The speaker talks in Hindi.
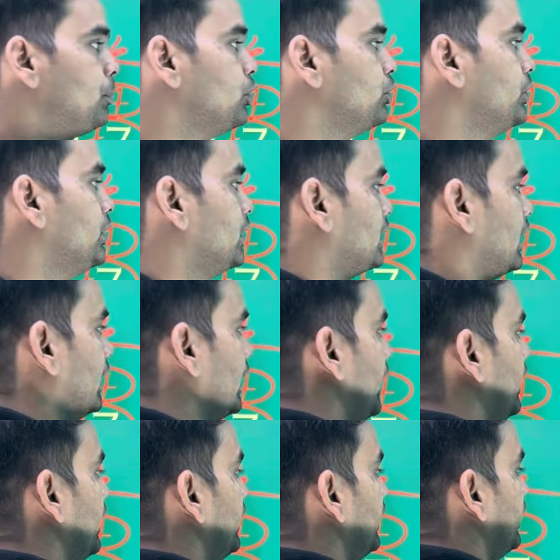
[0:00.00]
अपोजिट करना
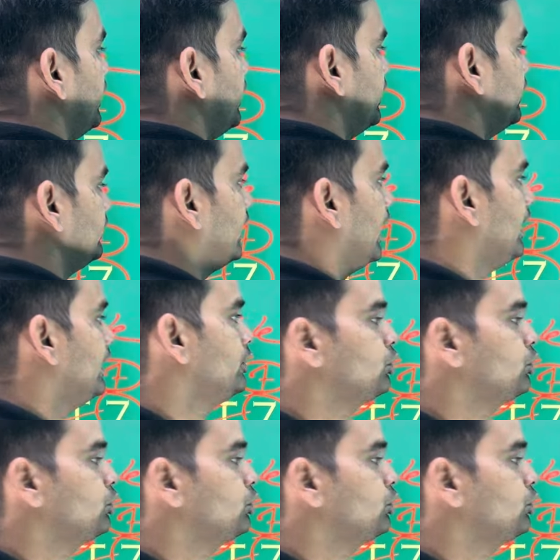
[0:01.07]
है दिल्ली